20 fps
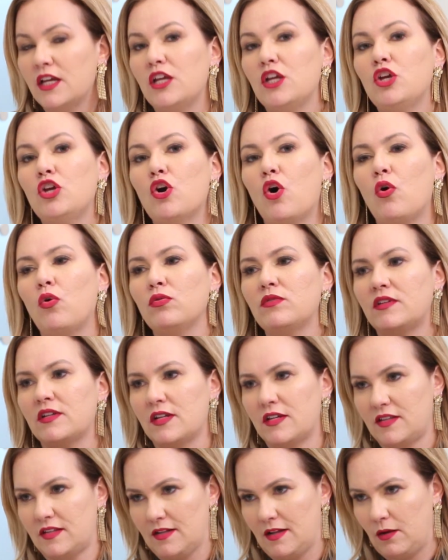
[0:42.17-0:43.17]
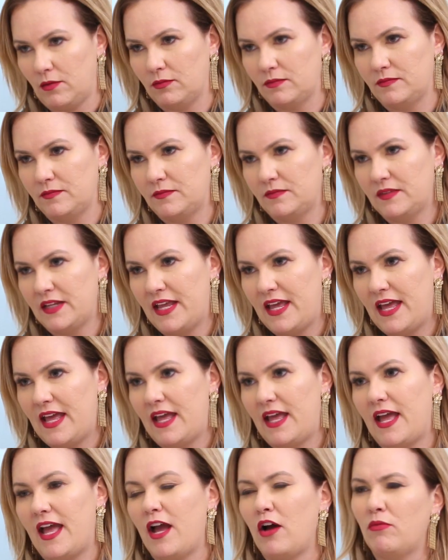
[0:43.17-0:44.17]
e outras não?
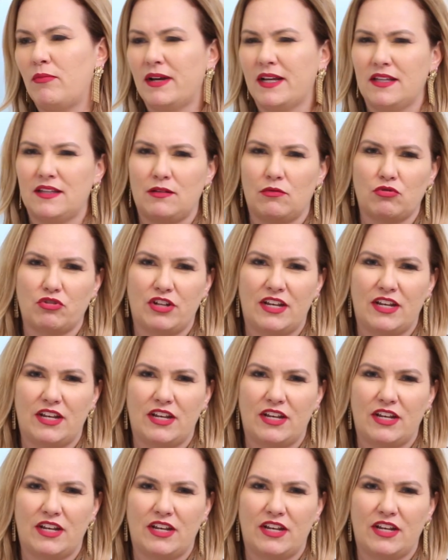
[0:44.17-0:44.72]
É uma questão